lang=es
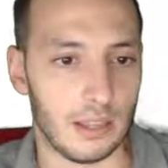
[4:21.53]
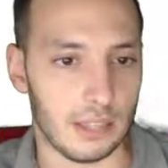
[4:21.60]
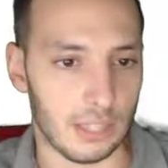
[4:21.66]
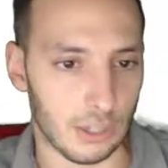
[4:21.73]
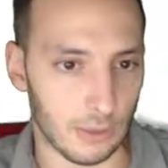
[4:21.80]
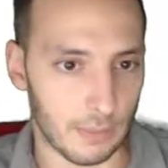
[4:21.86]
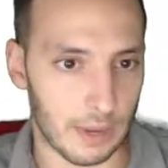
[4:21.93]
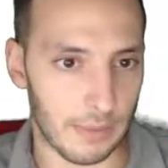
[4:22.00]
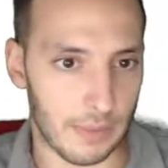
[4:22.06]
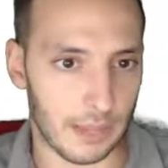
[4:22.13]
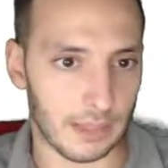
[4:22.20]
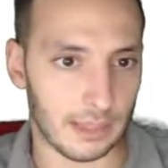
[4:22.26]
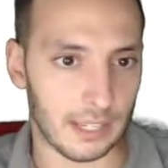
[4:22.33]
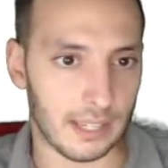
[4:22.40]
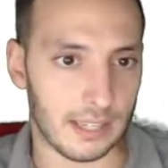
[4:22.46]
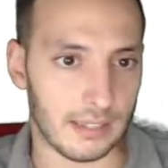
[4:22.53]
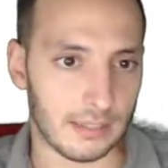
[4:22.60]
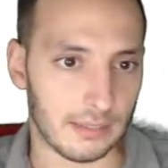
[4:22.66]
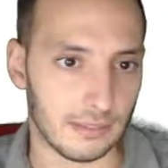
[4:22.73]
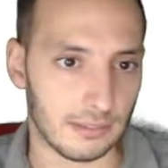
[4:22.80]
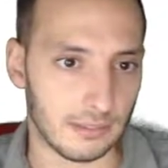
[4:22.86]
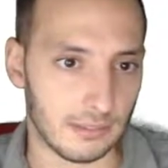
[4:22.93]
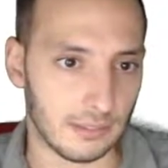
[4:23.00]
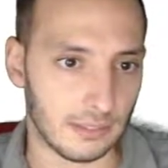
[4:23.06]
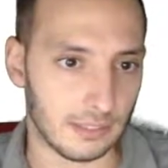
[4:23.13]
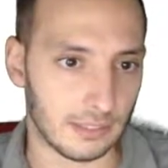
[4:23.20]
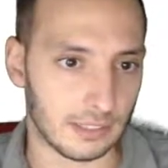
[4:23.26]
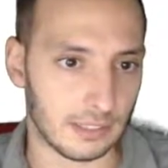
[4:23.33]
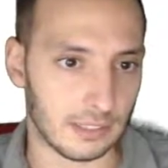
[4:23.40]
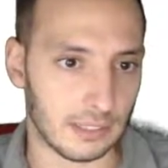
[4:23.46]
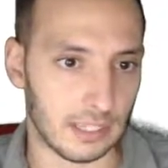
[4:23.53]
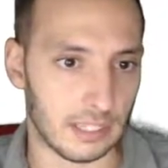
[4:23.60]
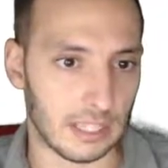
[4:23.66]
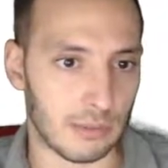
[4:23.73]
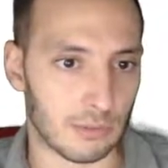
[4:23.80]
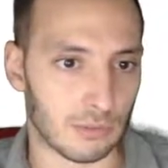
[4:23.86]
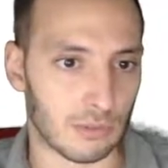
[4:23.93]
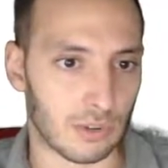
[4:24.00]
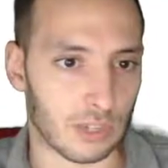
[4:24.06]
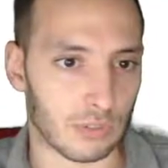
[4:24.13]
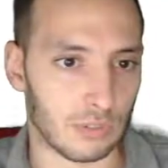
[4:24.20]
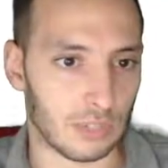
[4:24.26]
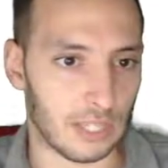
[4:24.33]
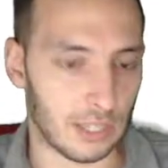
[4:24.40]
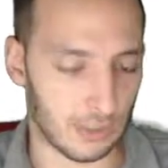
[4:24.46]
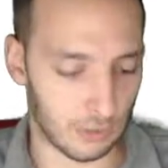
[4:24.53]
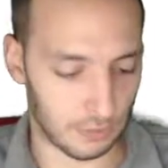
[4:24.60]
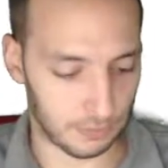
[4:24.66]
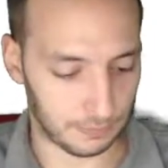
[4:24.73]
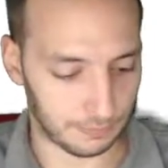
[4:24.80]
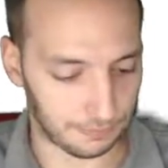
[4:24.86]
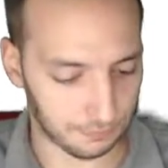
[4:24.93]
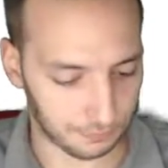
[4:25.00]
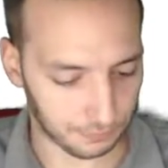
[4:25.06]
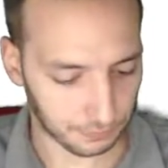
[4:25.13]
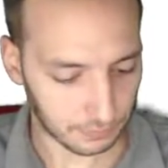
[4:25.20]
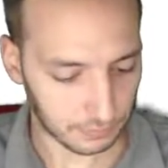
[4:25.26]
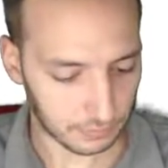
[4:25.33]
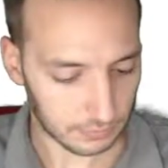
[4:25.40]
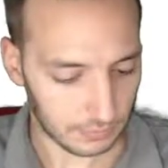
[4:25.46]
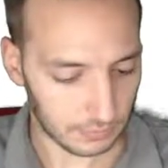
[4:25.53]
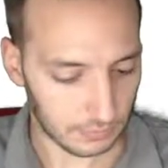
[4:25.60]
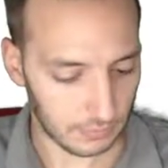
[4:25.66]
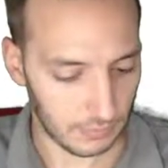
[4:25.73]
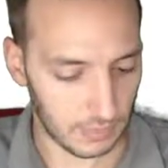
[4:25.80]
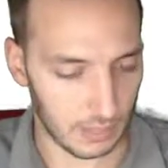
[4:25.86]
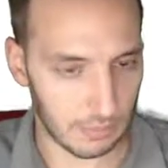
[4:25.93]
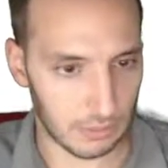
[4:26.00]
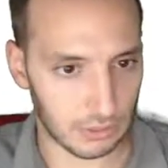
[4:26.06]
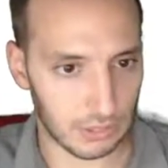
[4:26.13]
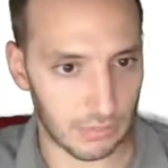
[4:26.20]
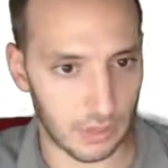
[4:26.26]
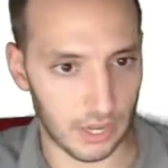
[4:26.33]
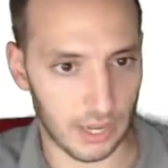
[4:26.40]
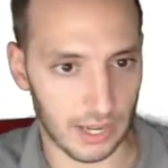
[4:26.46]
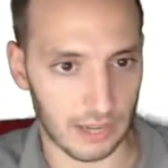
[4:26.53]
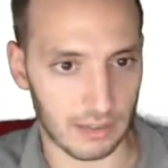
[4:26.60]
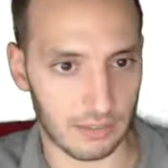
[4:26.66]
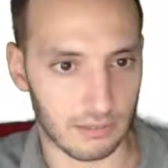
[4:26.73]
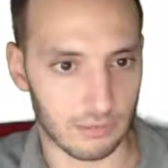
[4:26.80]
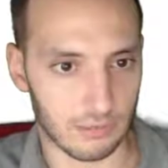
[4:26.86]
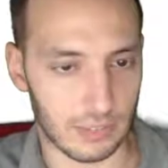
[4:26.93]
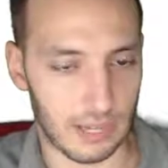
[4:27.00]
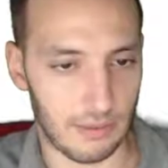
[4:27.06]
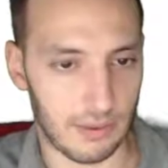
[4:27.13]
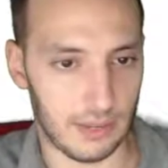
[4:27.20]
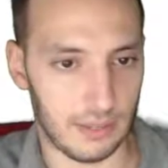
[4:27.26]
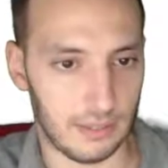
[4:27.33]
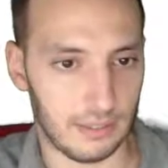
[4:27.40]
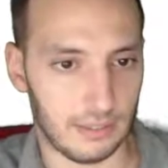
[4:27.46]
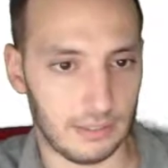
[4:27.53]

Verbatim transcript: Y obviamente necesitamos un resultado. Vamos a poner un double.